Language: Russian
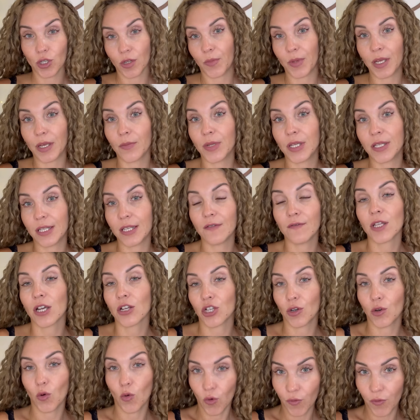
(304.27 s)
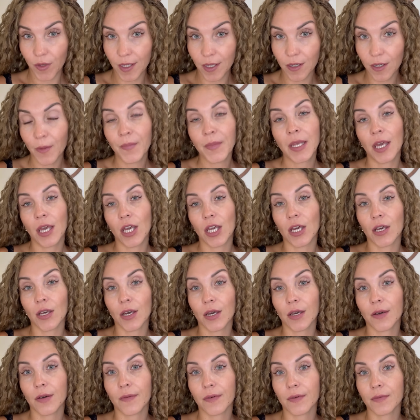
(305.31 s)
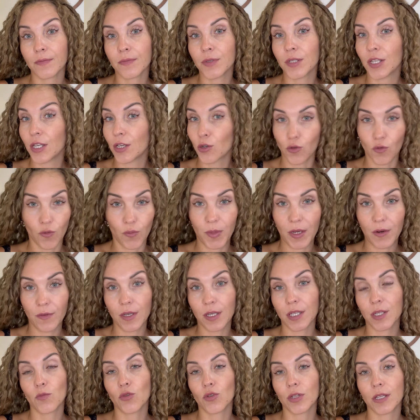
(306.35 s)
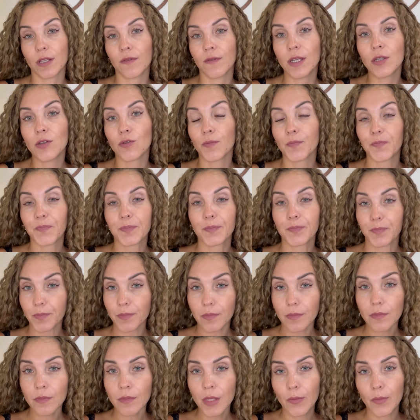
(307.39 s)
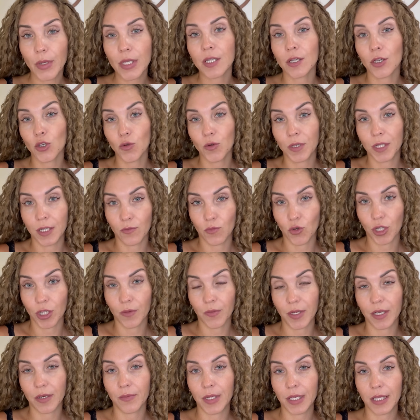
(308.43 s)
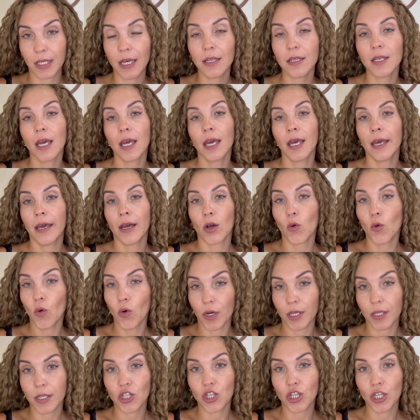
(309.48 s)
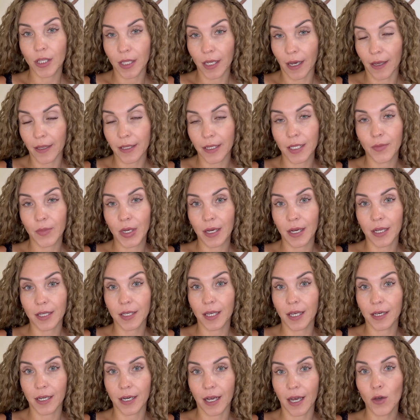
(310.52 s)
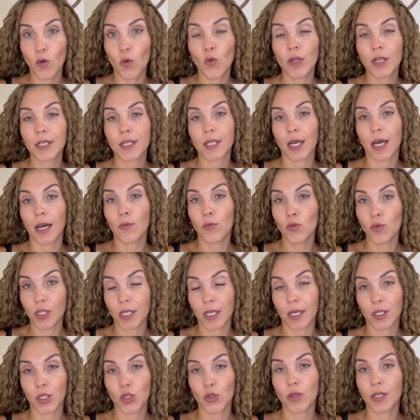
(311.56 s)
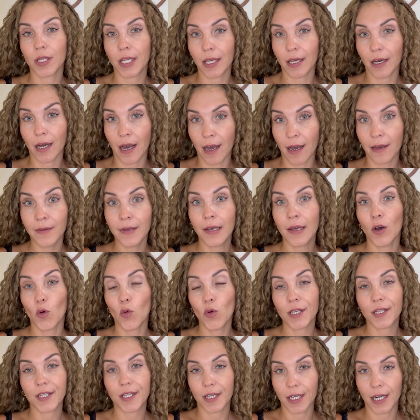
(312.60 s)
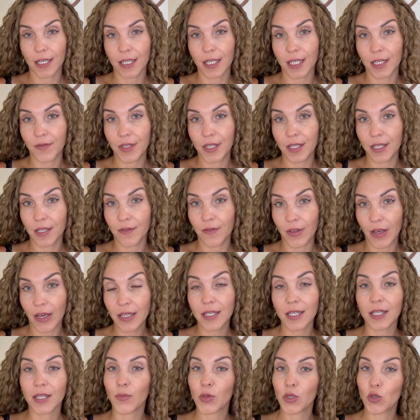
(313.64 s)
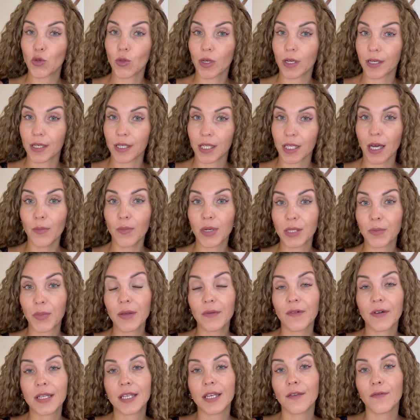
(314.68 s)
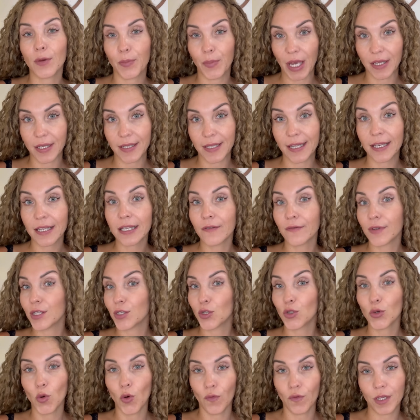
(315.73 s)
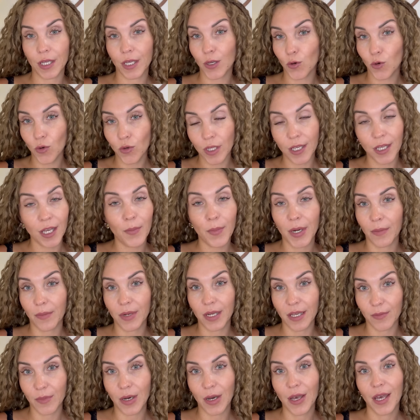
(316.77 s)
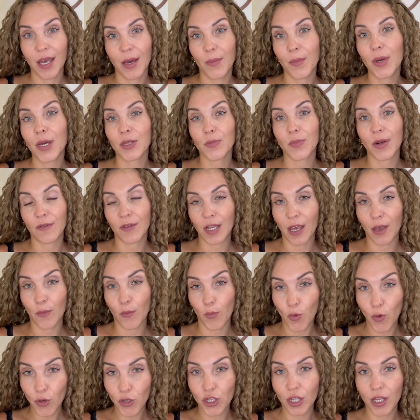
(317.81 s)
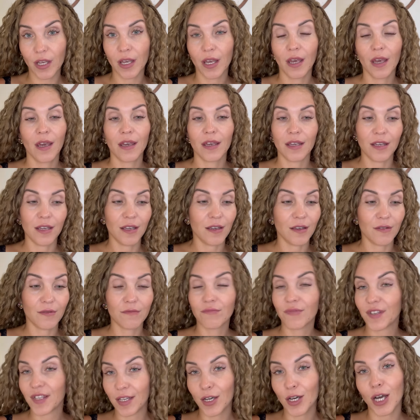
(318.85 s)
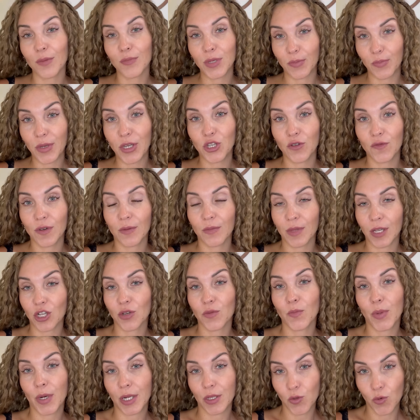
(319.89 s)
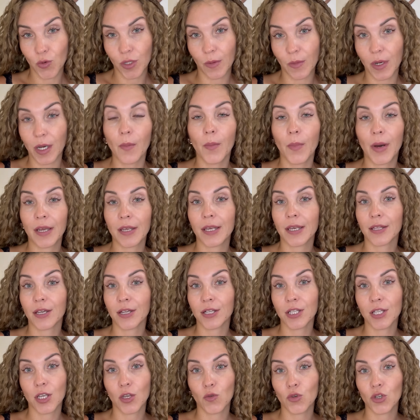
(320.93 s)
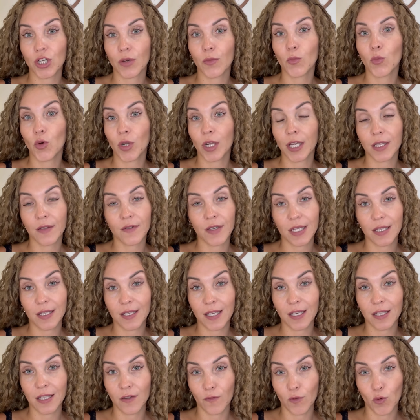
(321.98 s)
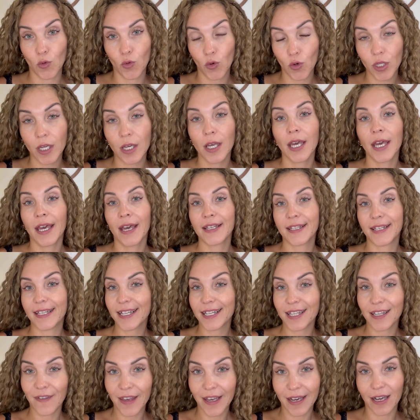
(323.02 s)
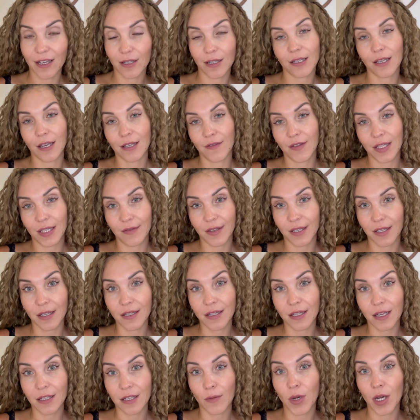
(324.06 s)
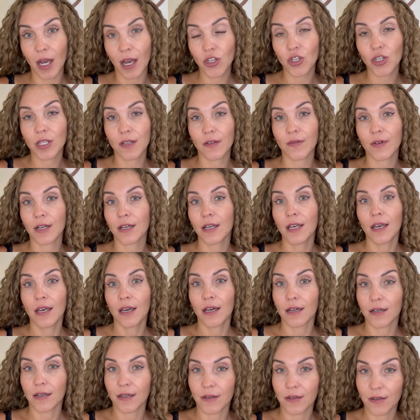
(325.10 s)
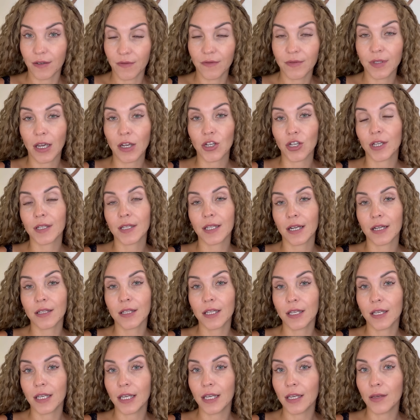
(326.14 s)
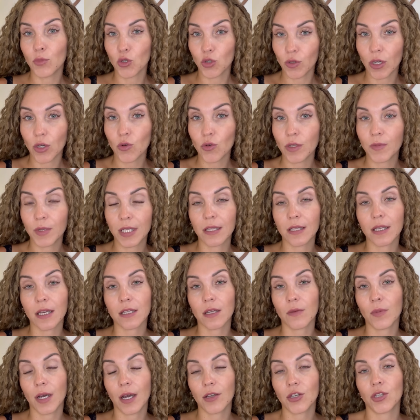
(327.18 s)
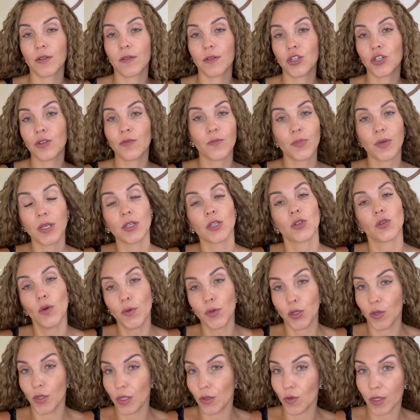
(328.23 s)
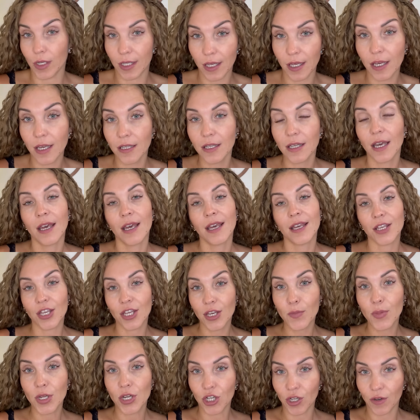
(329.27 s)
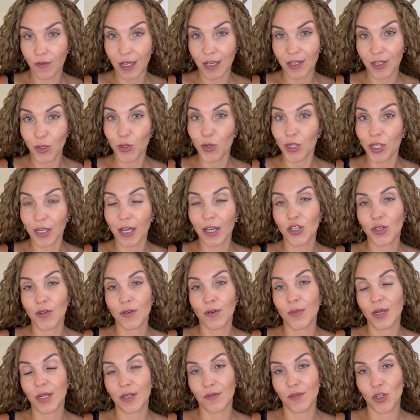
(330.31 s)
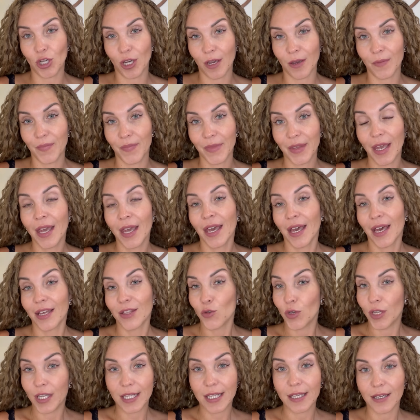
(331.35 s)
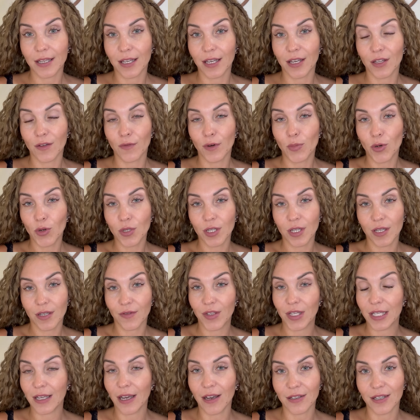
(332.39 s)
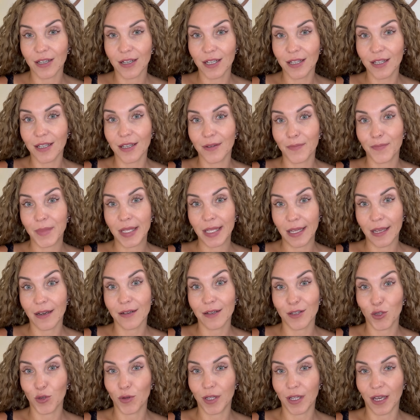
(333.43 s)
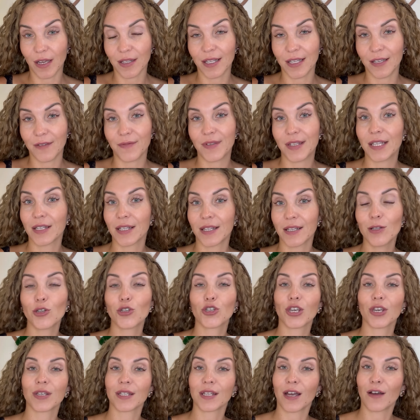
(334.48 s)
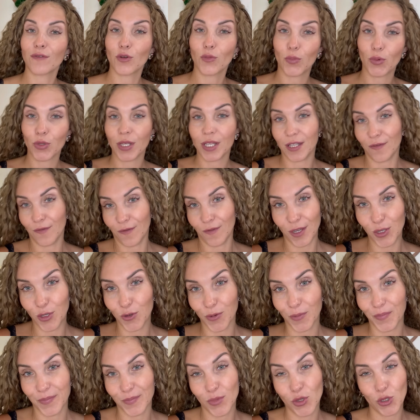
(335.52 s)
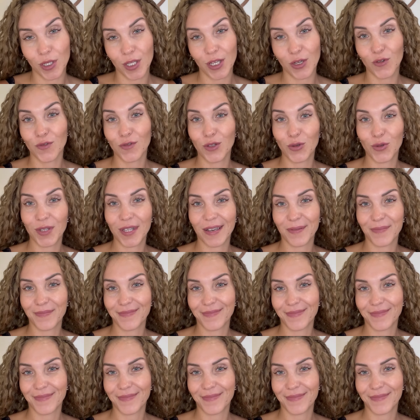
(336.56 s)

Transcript: можно приобрести в наших офисах. Э, те, кто впервые смотрит видео, подскажу, где можно приобретать. Город Чита, это Забайкальский край, улица Амурская, 103А, улица Красной Звезды, 12, поселок КСК, проспект Фадеева, 5. Если вы из другого региона, не проблема. Мы отправляем почтой и всех обеспечиваем нашим продуктом. Компания на рынке уже более 21 года, сертификаты соответствия стандартам качества а, нашей страны и международным стандартам качества GMP и ISO, все это у нас есть, не переживайте, то есть за качество мы отвечаем. Ну и если какие-то вопросы, всегда открыты для консультации. Все ссылочки оставлю под этим видео. Будьте здоровы, друзья!